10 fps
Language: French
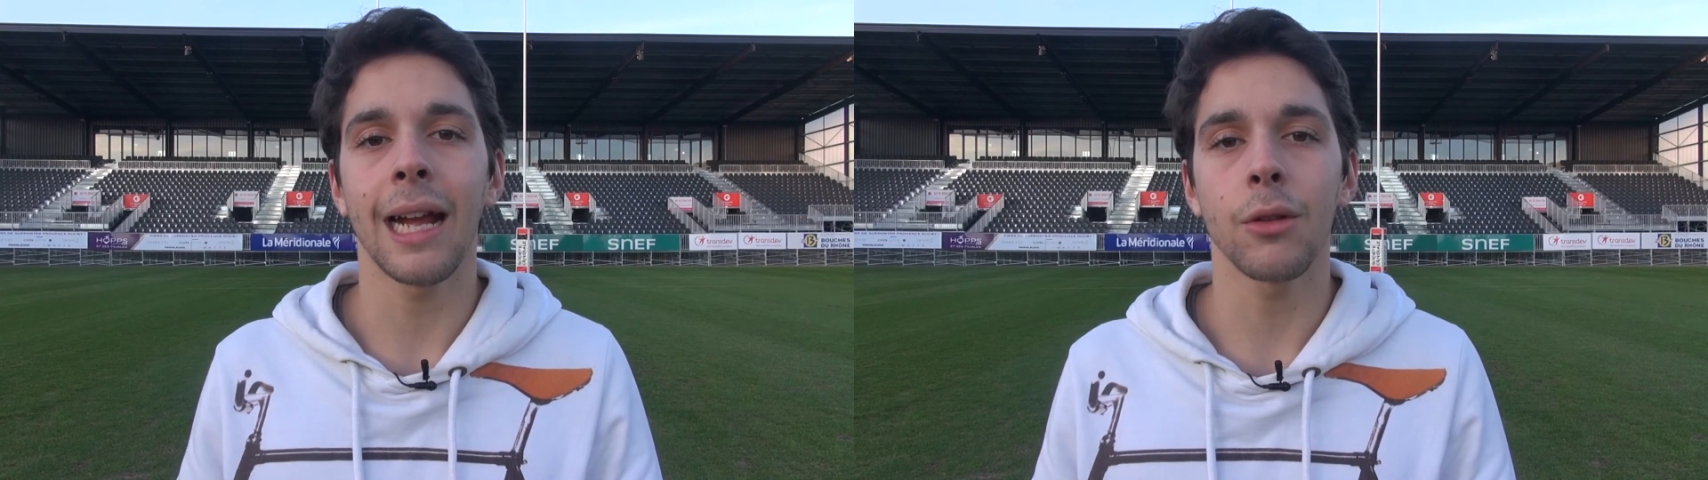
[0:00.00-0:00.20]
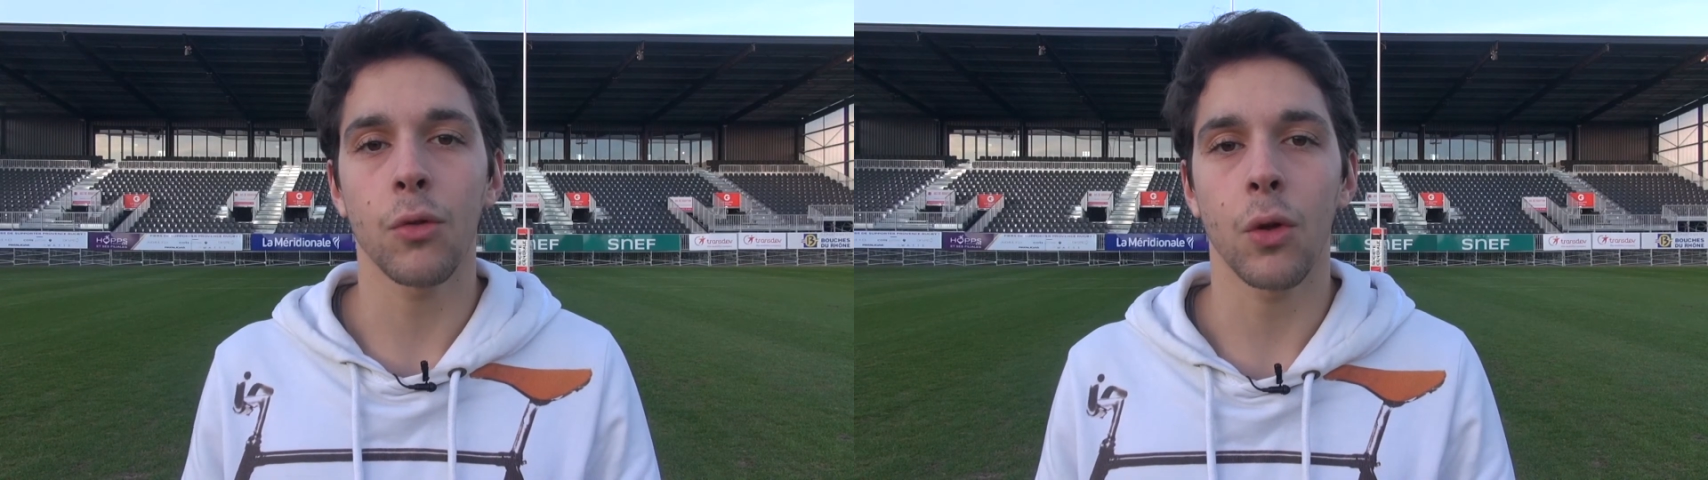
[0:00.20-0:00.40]

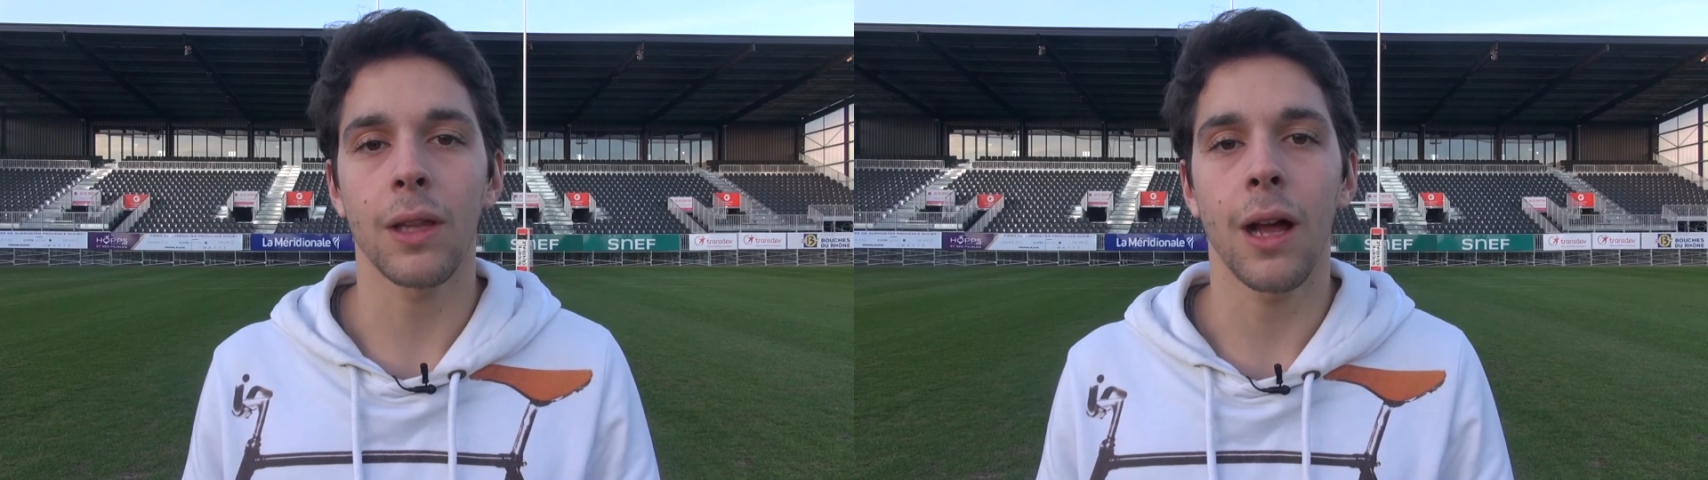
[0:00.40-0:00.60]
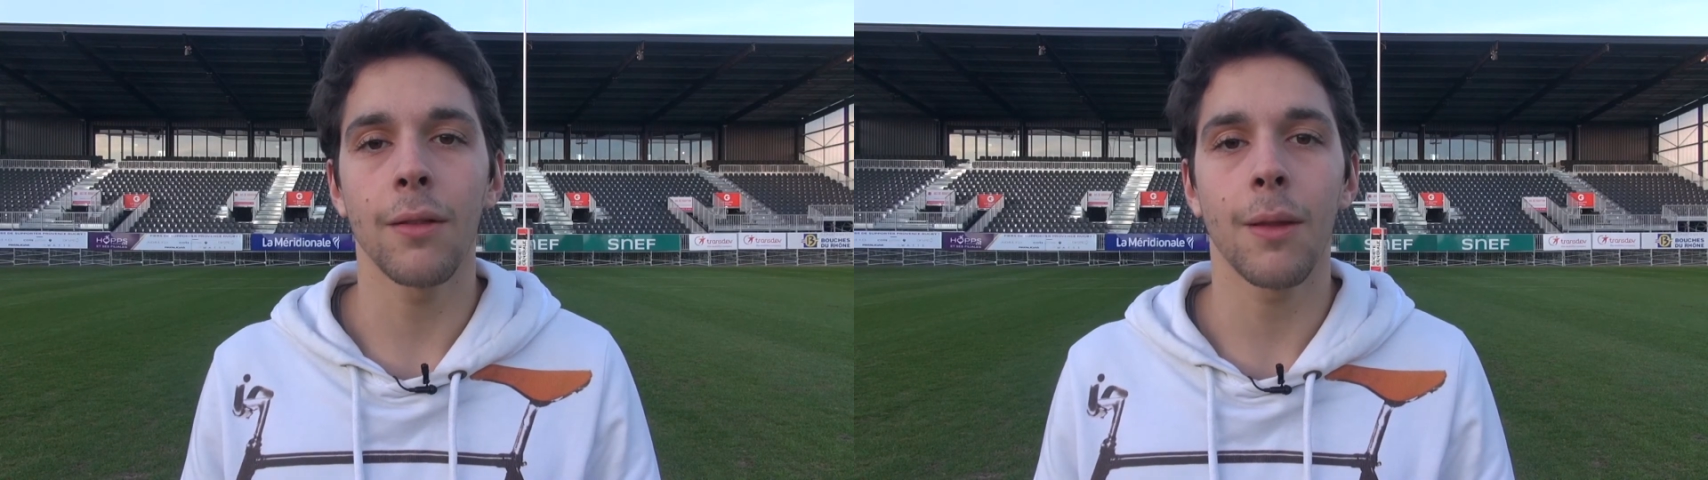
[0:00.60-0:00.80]

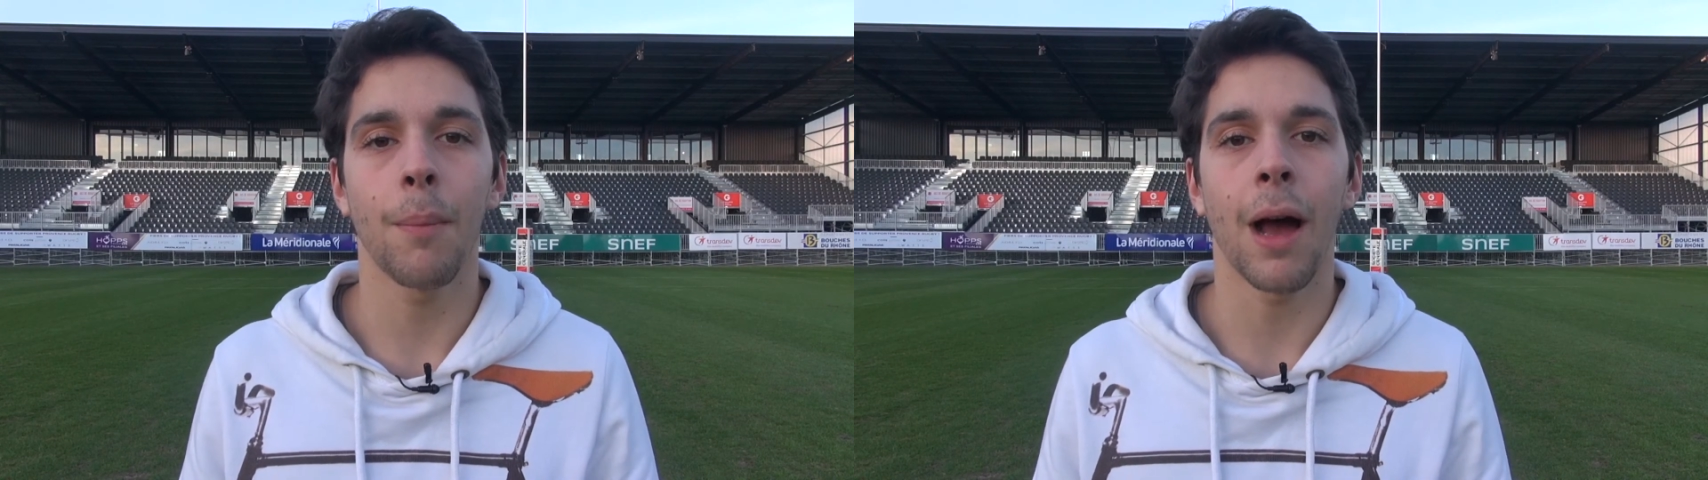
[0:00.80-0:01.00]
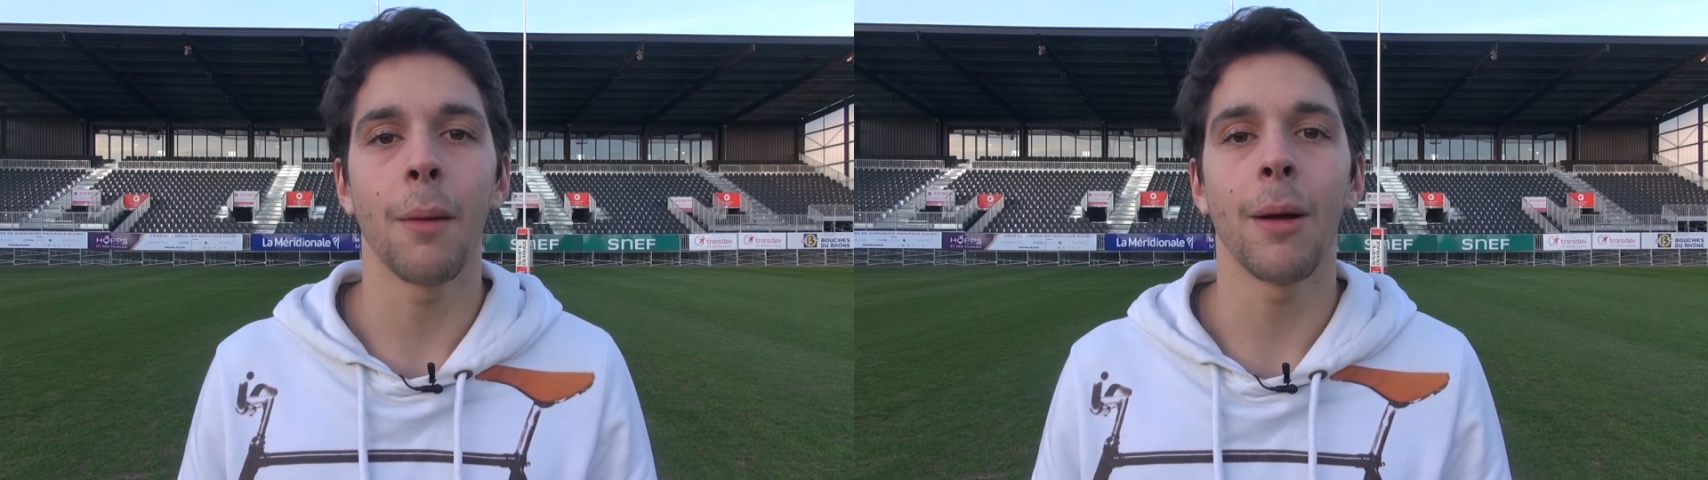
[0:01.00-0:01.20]
14h30
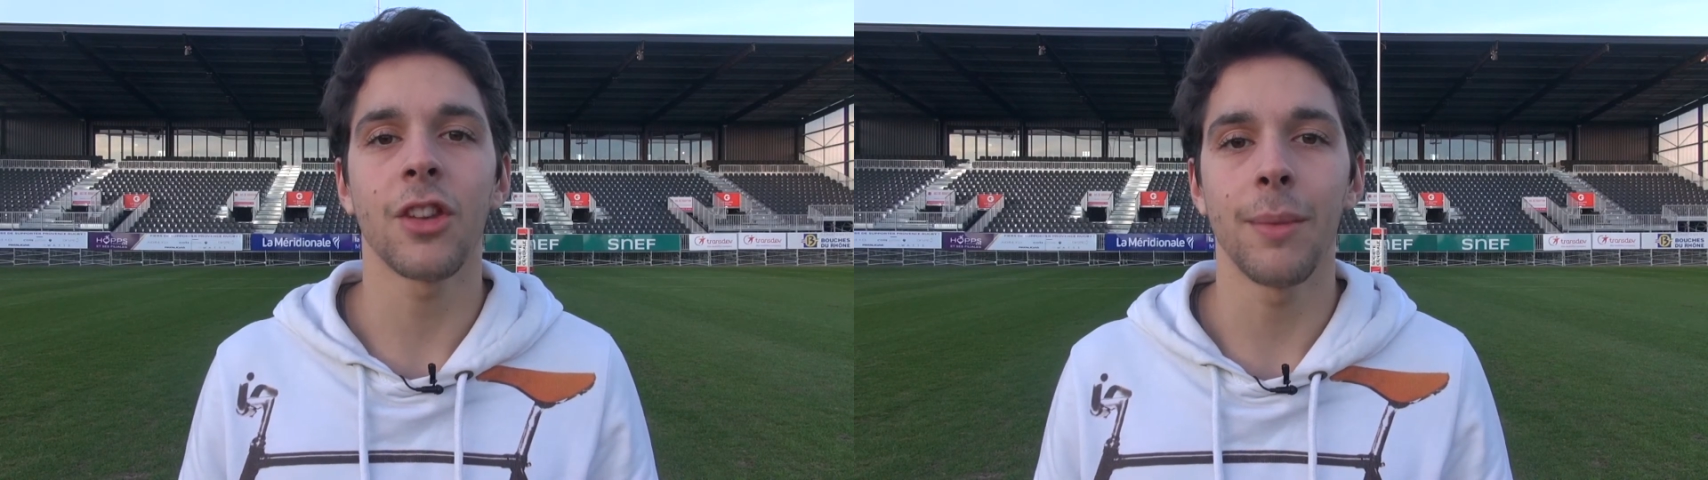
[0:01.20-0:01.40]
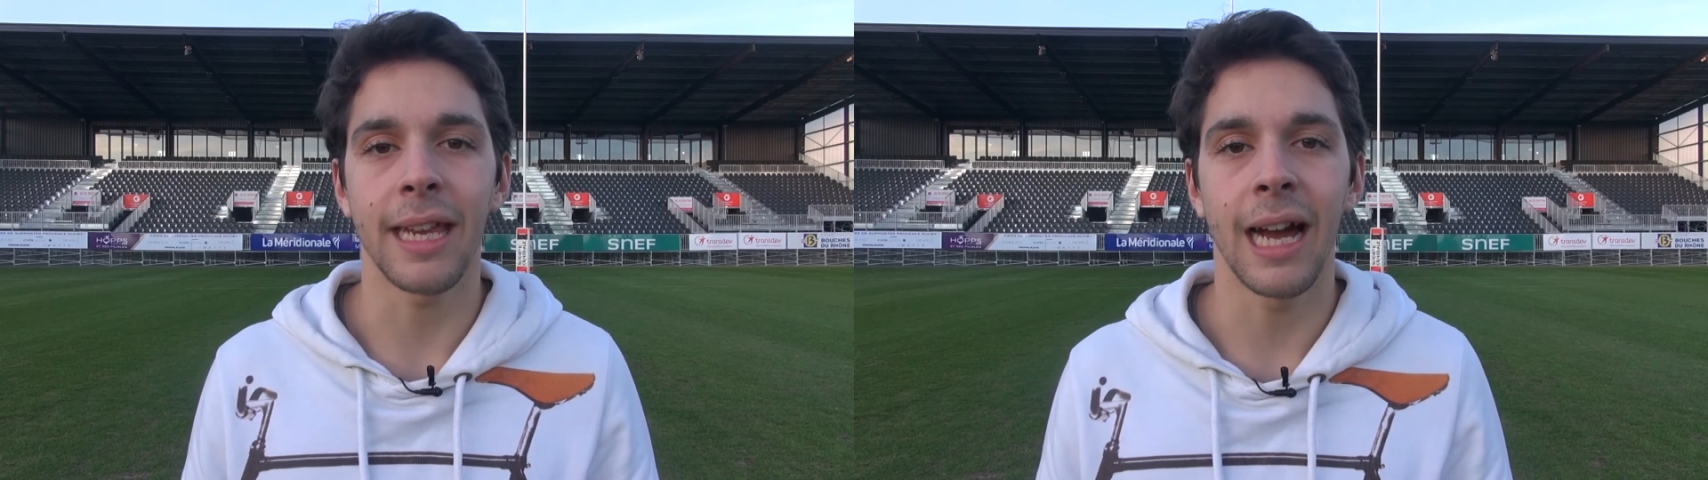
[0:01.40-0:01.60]
par un match
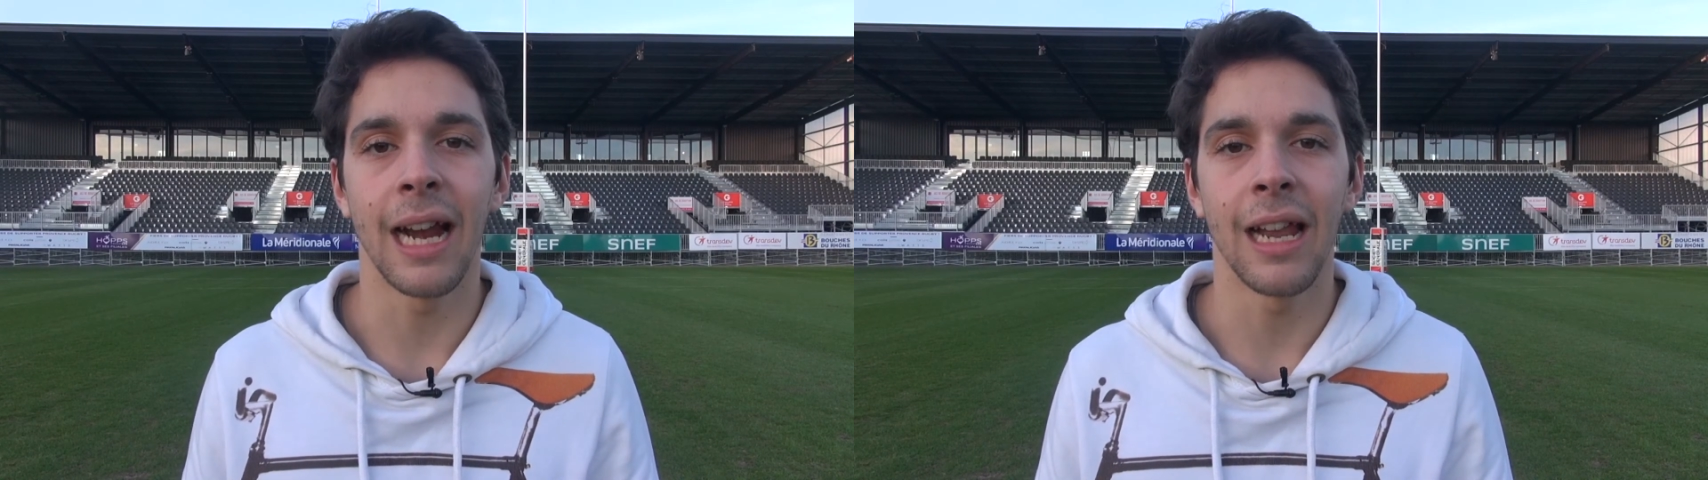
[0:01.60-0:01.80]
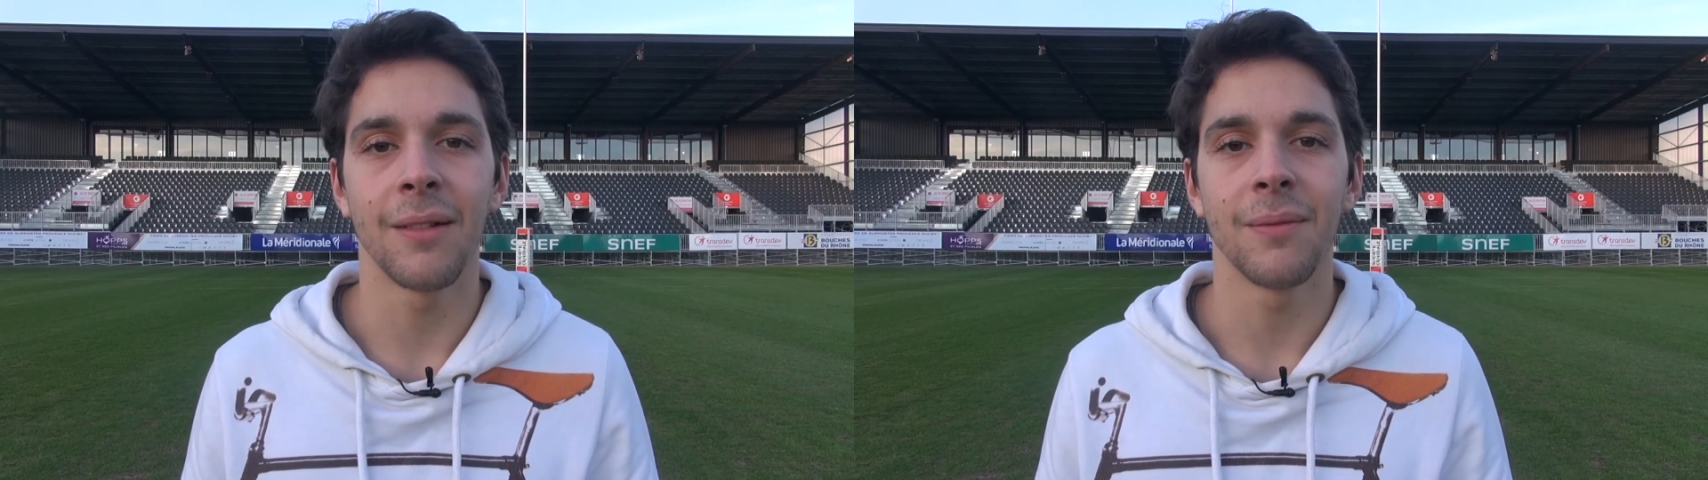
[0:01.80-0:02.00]
amical.